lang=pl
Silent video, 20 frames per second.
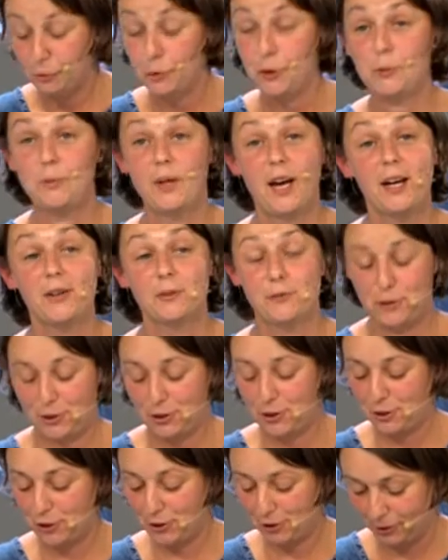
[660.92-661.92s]
uśmiechając
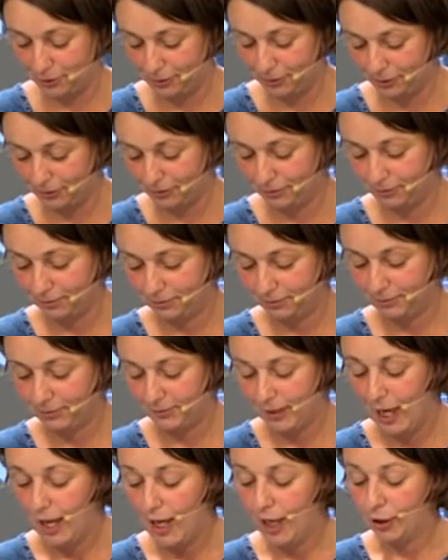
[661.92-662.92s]
się szeroko.
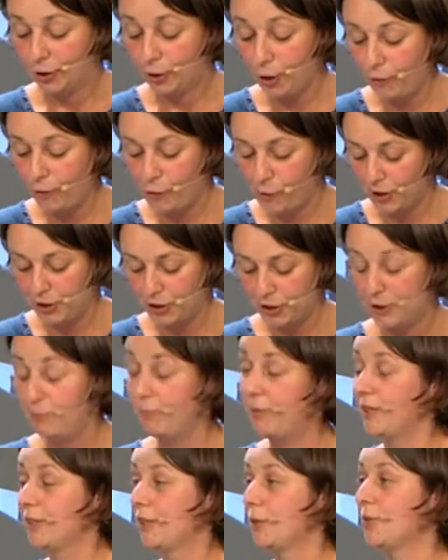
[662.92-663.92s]
To właśnie
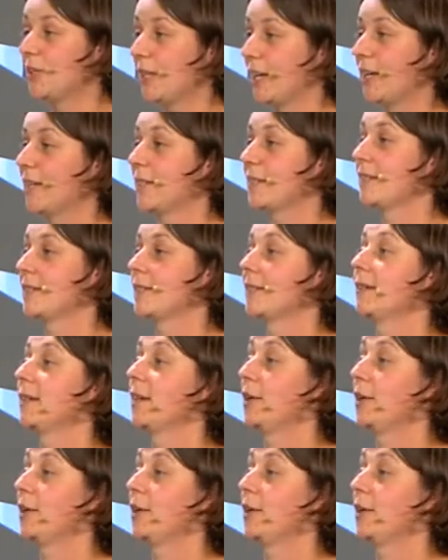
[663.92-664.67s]
będę zaraz